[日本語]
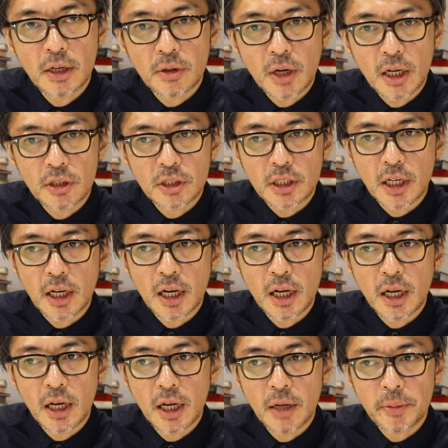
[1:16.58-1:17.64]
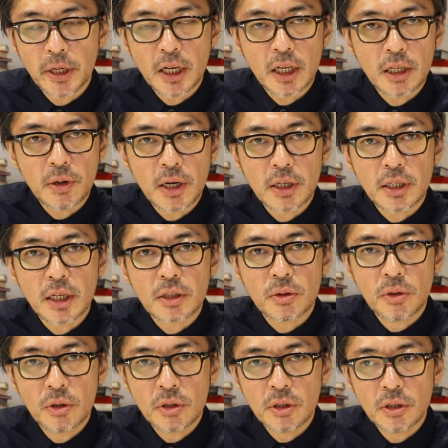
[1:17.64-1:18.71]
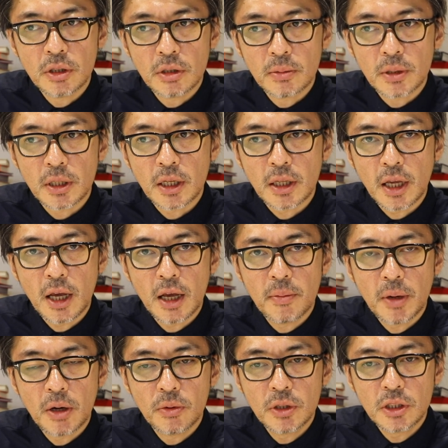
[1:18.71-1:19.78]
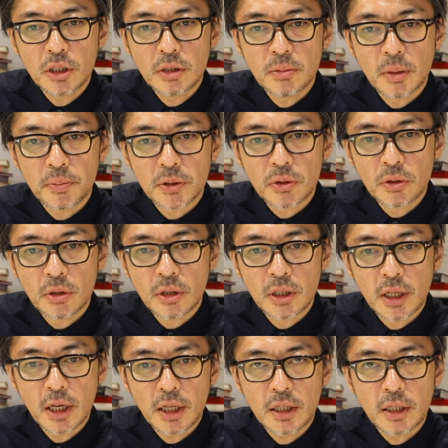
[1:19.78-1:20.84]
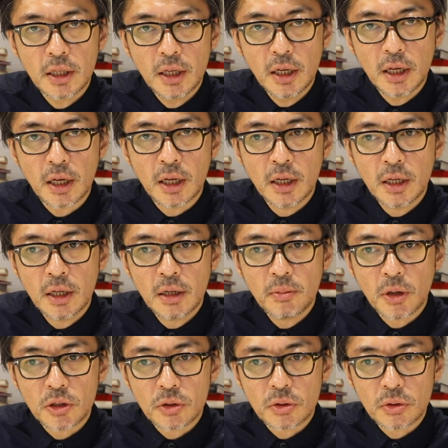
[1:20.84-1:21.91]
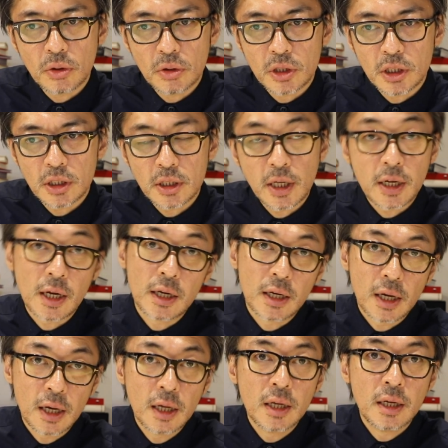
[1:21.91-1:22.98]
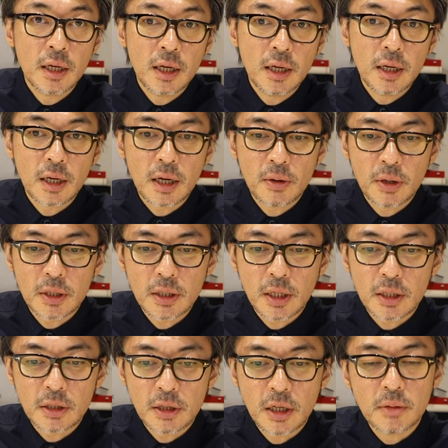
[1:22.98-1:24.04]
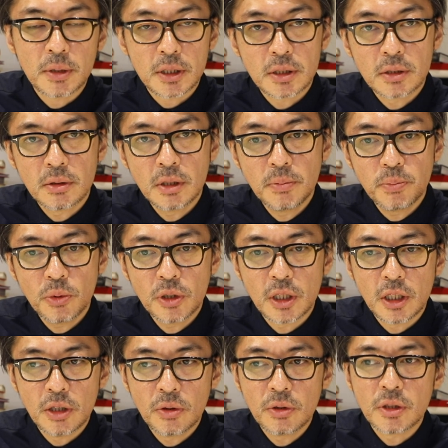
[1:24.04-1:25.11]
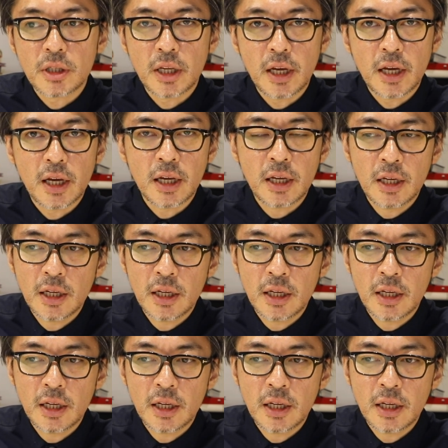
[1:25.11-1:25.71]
カルチャーがアメリカにはあるなというふうに思ってて、俺自身もやっぱそういうのに出会って、ちょっと人生観が変わったってなります。その一方で日本って